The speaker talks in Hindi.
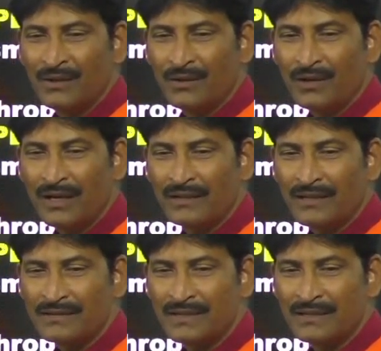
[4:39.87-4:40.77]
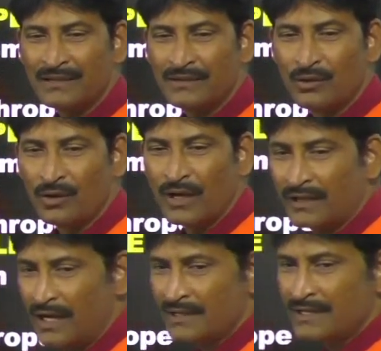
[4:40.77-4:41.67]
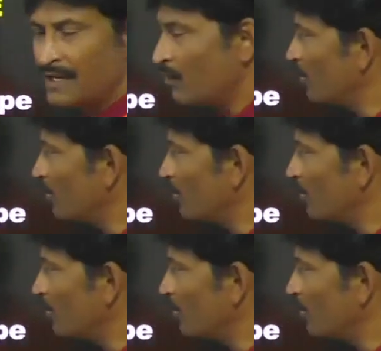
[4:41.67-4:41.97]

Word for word: हो गया था सर जी हो गया था अच्छा ये हो